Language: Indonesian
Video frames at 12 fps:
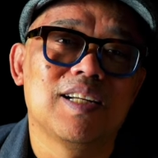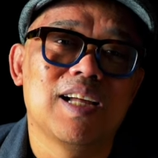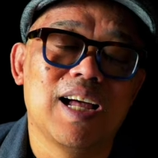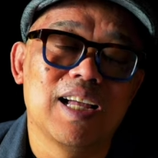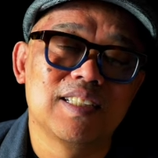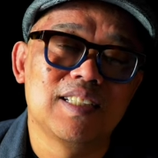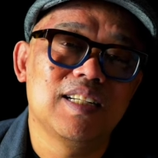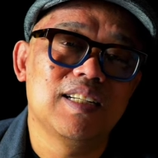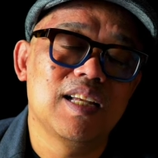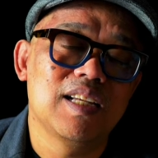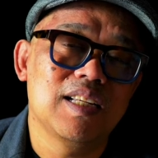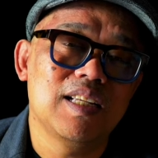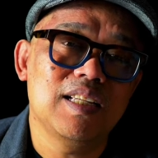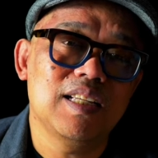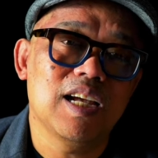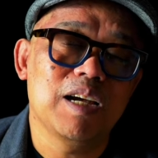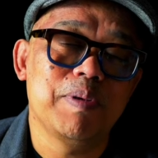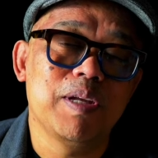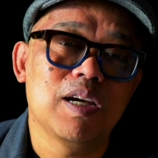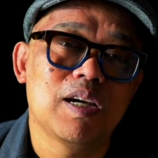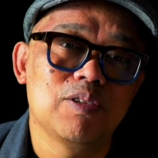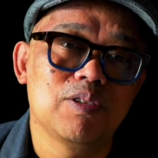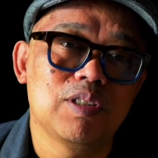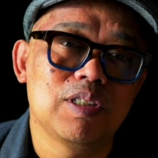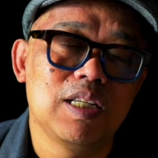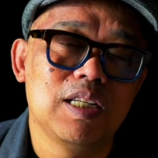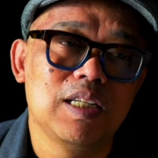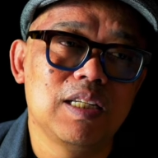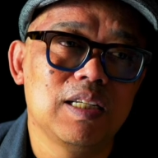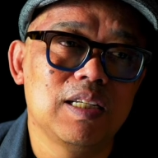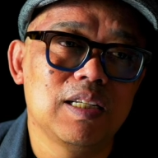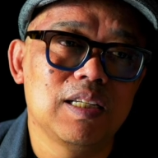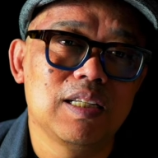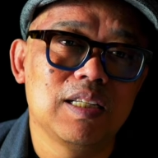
hasil dari apa yang harus di